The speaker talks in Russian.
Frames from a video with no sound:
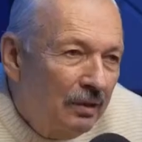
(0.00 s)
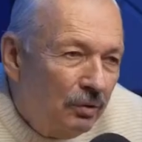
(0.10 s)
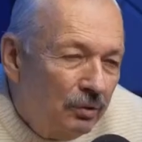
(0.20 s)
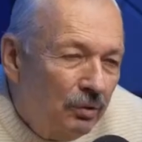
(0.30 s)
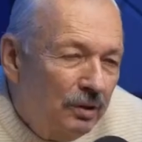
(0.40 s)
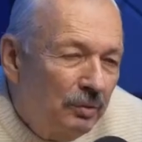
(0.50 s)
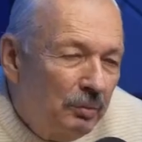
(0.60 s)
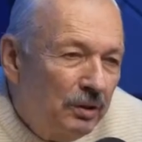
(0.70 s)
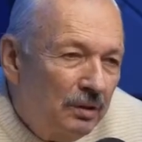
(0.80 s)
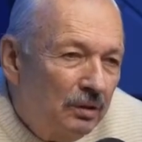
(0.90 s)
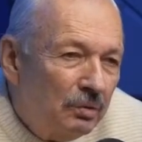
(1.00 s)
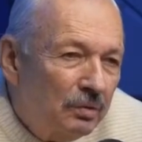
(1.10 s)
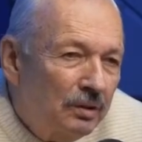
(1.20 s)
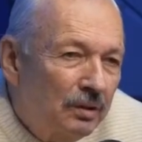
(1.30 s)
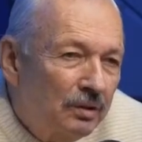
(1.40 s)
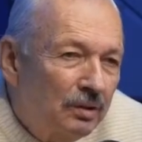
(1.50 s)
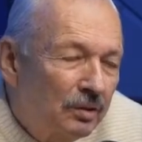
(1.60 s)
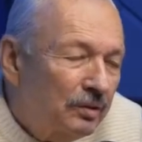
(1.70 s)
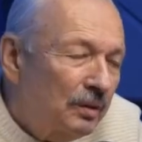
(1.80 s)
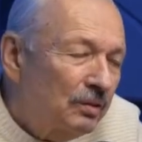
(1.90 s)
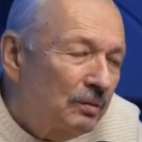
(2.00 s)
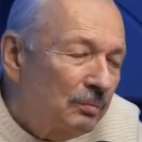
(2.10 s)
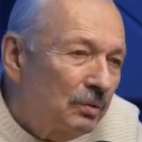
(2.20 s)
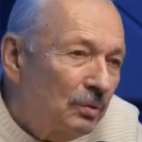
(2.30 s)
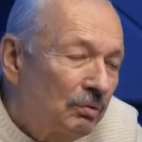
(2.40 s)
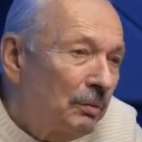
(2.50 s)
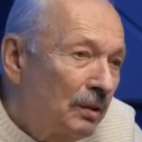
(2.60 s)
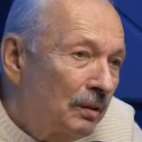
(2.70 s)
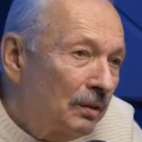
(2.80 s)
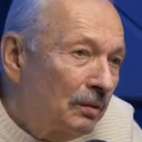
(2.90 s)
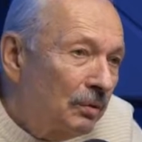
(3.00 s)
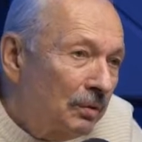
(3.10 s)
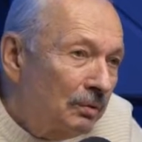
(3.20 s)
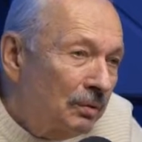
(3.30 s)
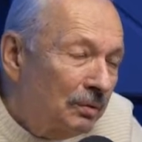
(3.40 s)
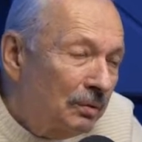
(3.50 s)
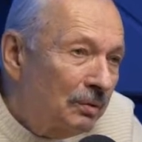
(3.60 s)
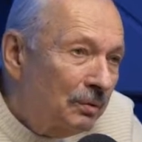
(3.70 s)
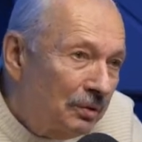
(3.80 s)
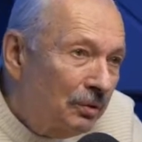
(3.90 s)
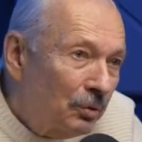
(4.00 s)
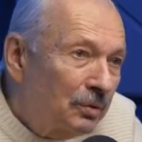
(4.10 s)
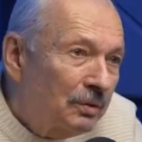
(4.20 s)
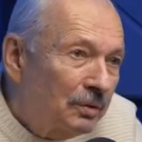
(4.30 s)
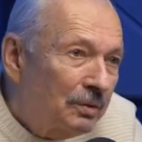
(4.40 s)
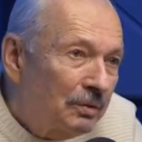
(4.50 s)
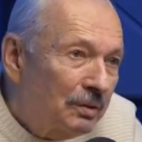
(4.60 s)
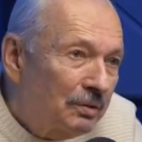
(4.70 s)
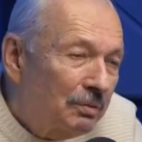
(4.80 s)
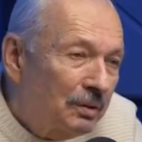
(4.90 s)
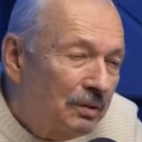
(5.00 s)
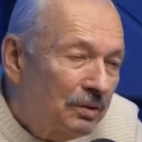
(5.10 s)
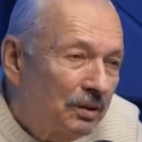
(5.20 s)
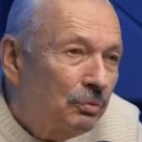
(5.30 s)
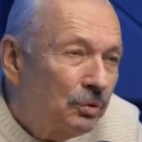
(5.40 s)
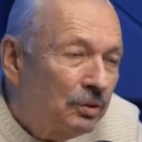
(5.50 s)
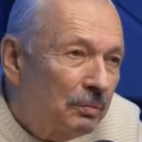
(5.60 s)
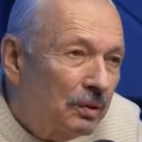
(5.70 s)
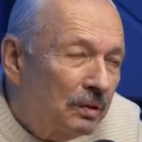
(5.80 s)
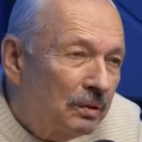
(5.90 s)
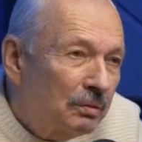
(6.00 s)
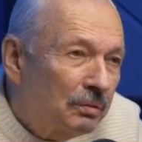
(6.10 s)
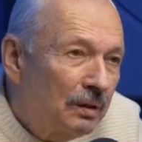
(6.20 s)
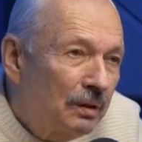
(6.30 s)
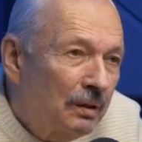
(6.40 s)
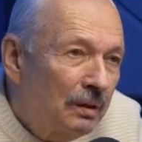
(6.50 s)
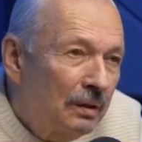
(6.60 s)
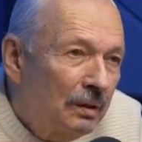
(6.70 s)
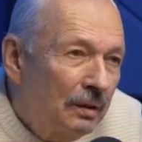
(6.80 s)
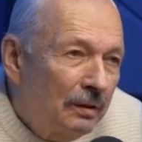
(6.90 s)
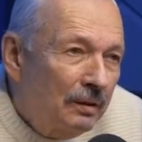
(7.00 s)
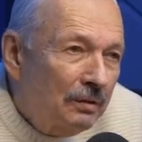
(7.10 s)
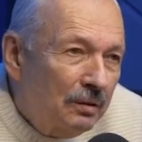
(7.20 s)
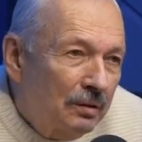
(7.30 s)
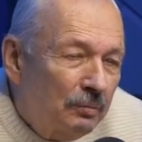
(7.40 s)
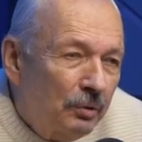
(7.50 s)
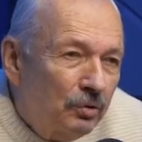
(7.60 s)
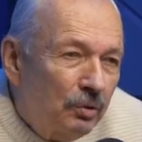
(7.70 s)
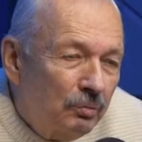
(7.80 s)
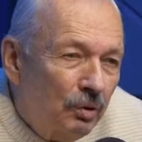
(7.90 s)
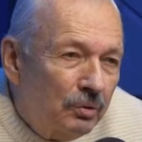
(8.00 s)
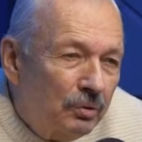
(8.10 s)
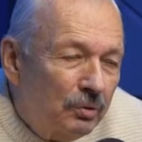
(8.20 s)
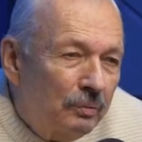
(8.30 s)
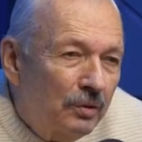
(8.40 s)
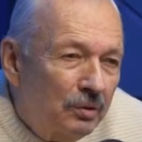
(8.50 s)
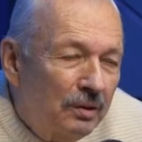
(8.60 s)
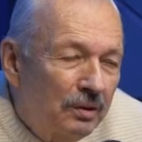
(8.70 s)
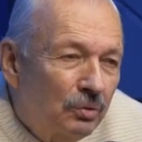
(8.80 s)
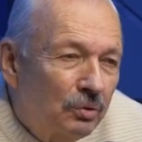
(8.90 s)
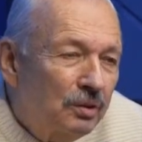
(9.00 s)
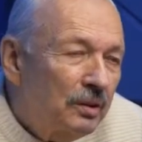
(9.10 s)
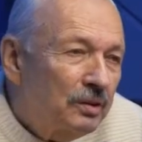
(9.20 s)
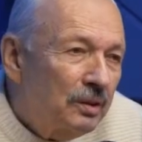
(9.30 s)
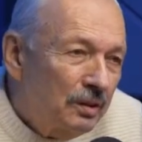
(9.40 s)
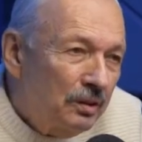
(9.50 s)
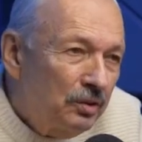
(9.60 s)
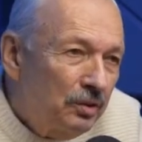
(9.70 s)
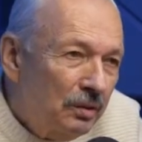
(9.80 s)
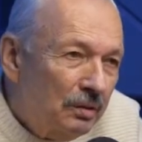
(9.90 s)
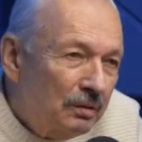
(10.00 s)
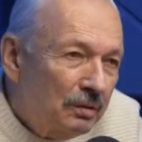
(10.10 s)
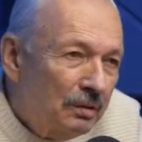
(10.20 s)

Вот, но тем не менее идет. В 2016 году 2 миллиарда долларов у них крутилось в этой сфере, сейчас 8 миллиардов. Понимаете, при всем том, что ну, у них есть очень большие ограничения.